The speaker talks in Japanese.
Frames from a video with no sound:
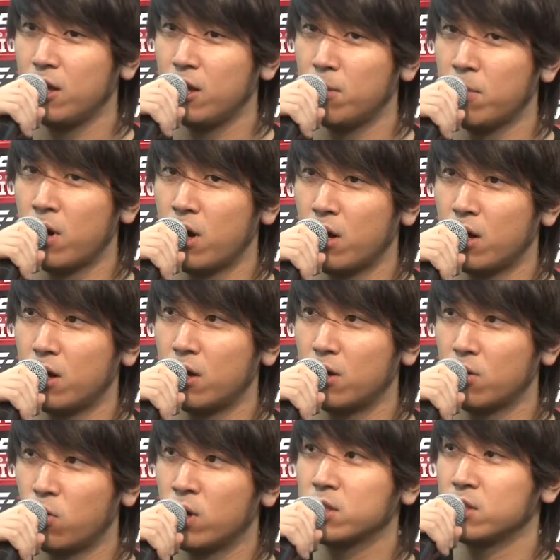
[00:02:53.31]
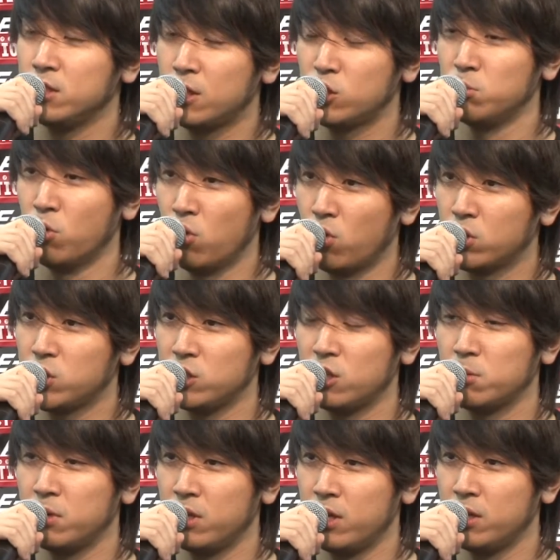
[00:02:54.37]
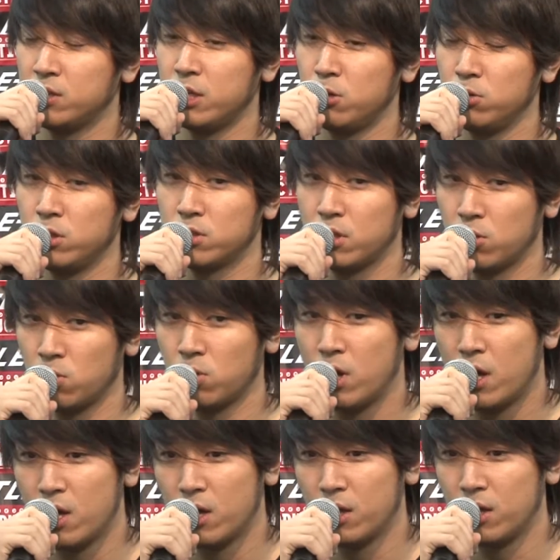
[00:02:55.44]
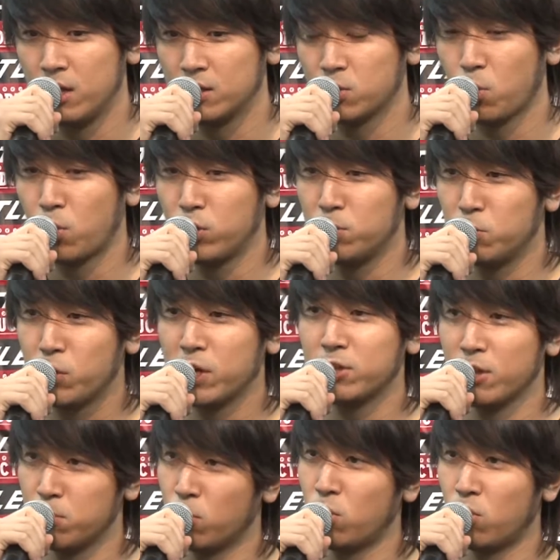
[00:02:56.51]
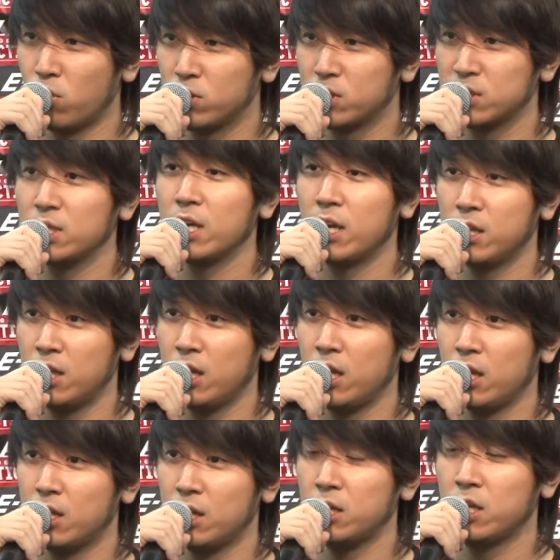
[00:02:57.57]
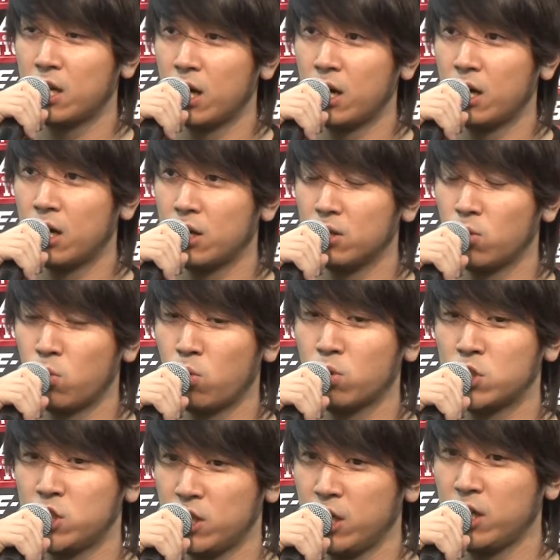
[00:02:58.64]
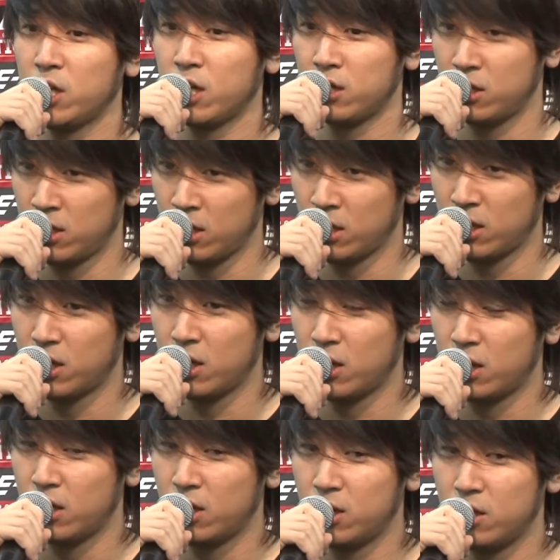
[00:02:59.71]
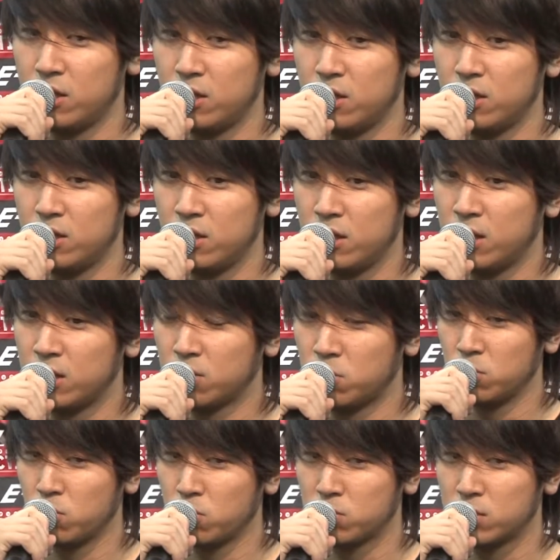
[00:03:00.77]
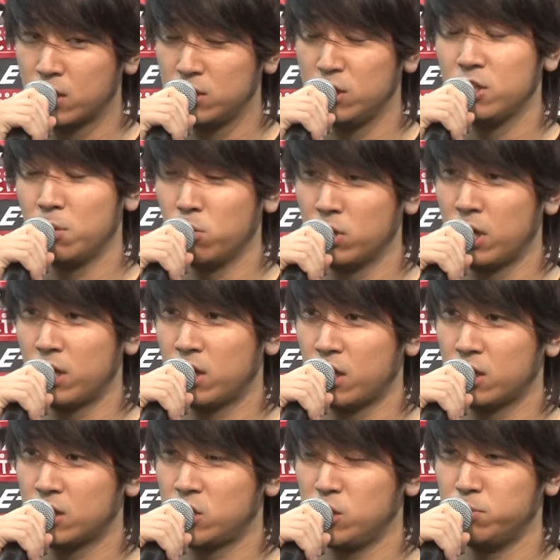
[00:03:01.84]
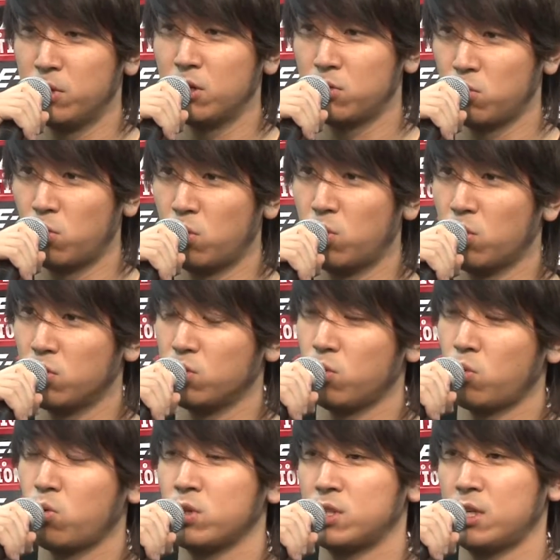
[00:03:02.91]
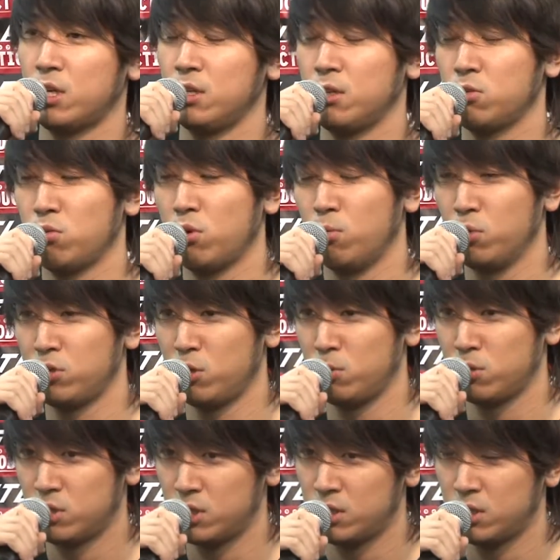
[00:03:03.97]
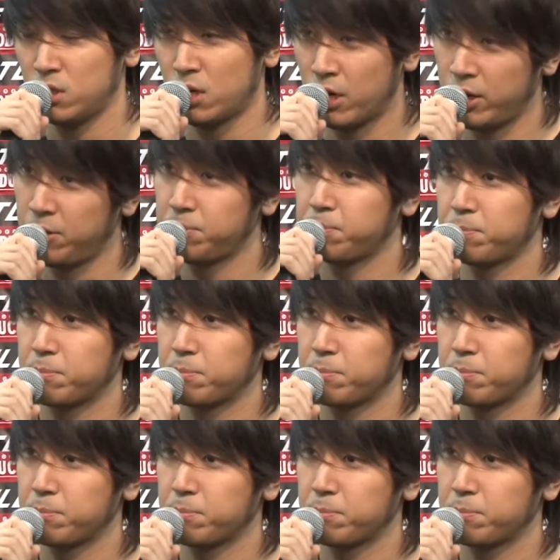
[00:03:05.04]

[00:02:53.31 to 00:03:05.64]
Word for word: まあ、5月1日も新競馬でエースやるんですけどそこに向けてもつなげて何か残していけてでの3人でも何かチームワークを残せたらなとは思ってます。はい